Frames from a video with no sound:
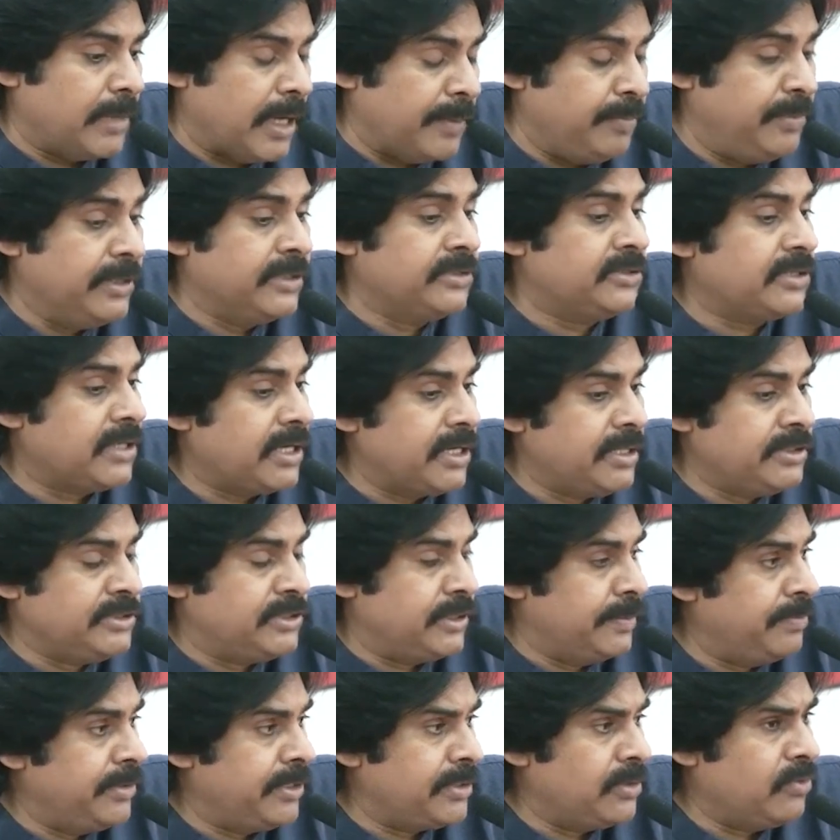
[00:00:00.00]
అభ్యంతరాలను
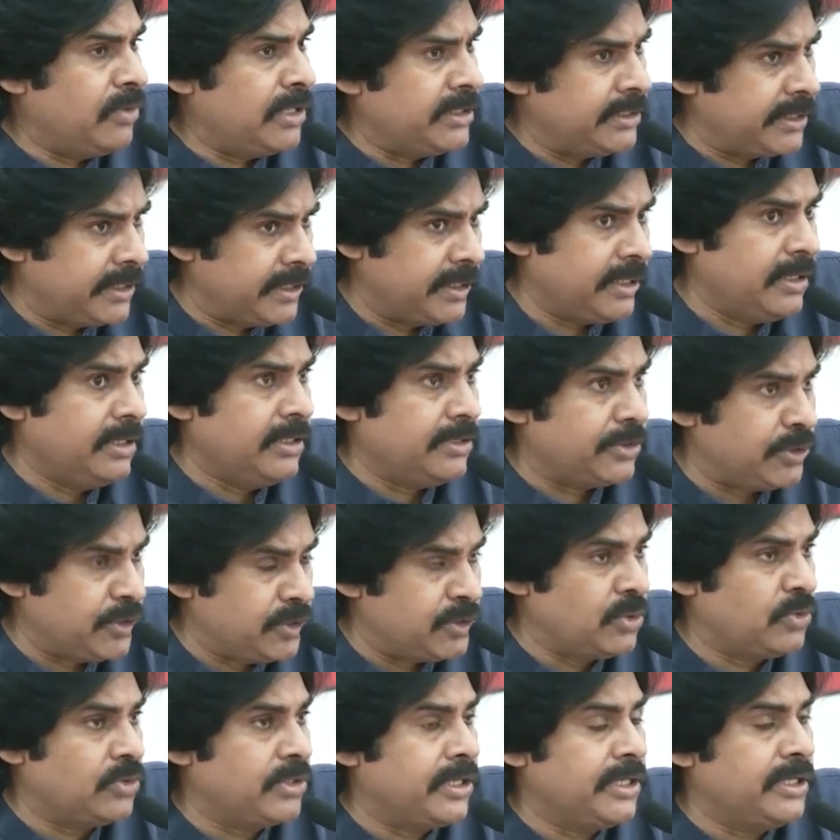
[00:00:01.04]
చెప్పారు వాళ్ళ దగ్గరికి వెళ్ళి
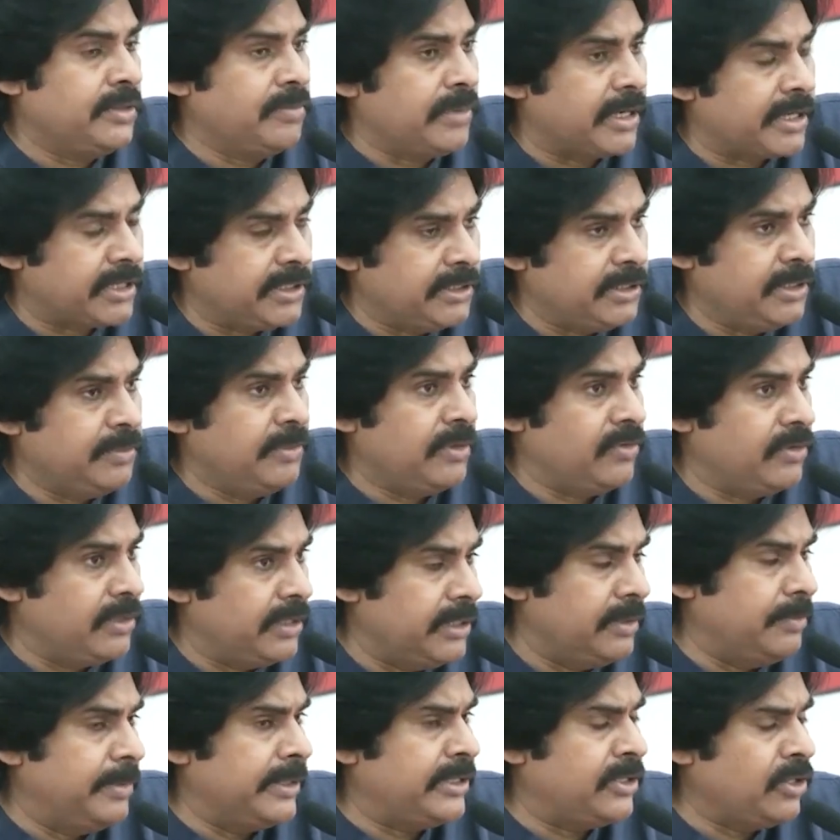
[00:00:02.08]
రీచ్ అవుట్ అయ్యి మాకు ఇది మేము
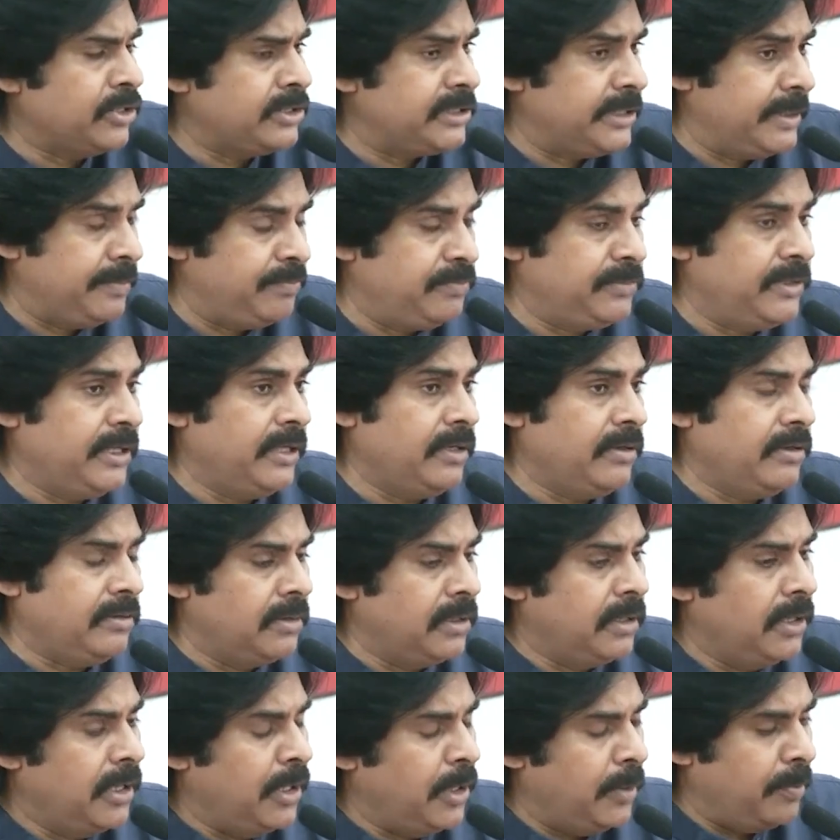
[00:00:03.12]
ఈ పెట్టాను చెప్తే
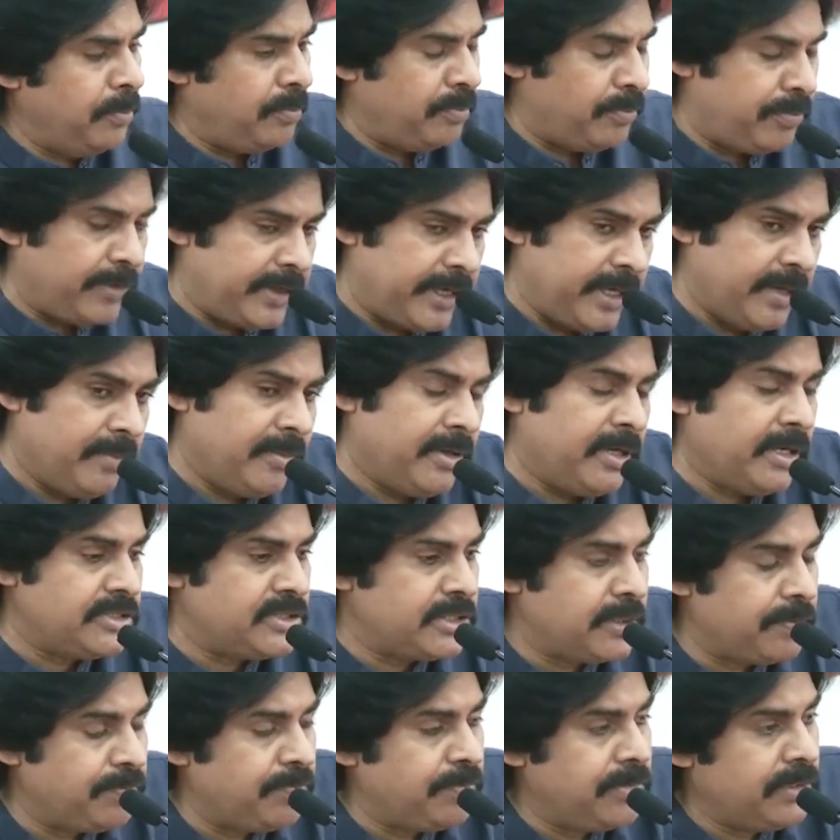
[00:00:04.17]
ప్రేమగా
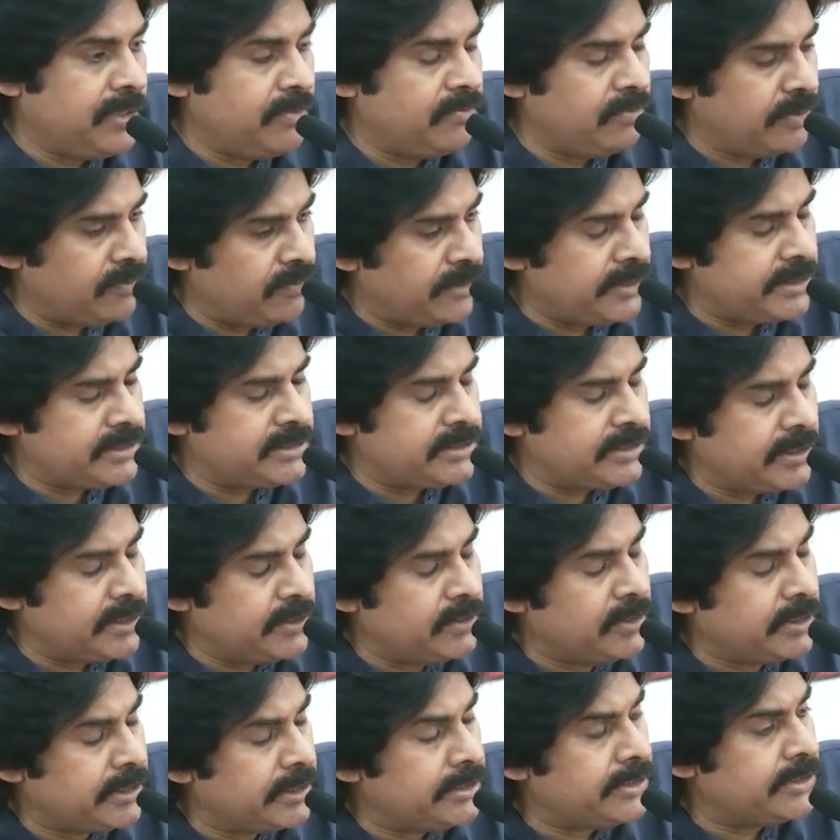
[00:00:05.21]
చెప్పి వివరిస్తే
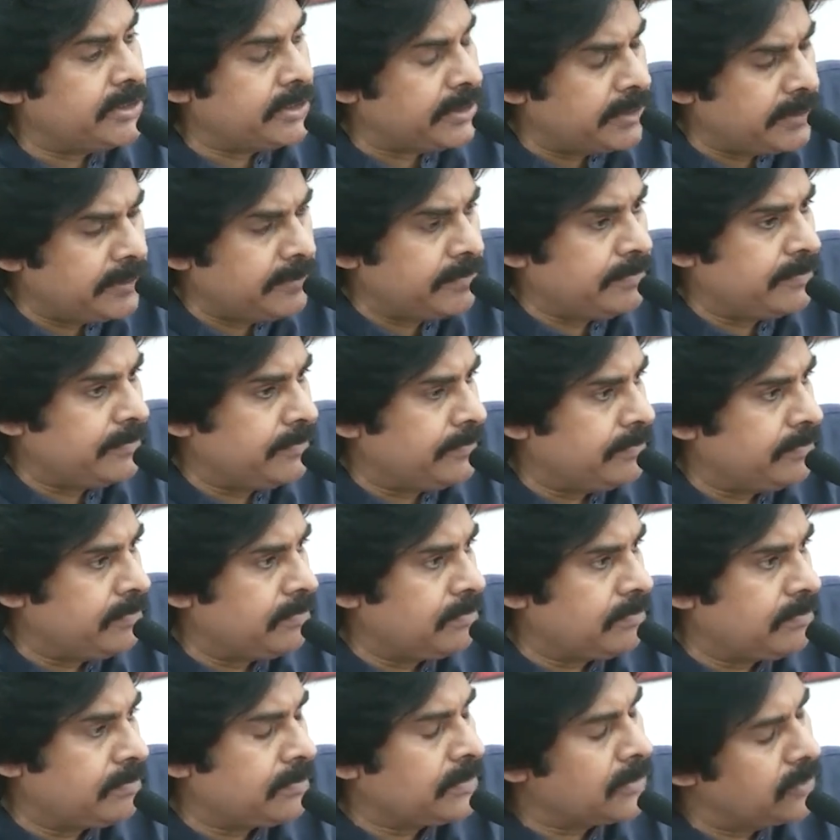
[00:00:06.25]
ఎందుకు ఏంటండి
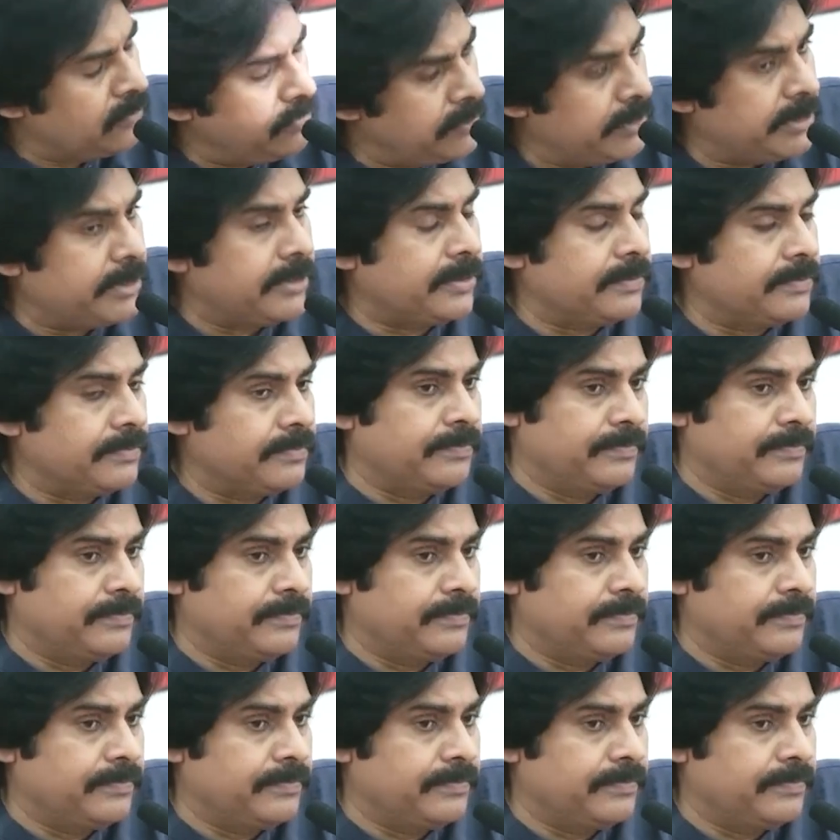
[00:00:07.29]
వింటారు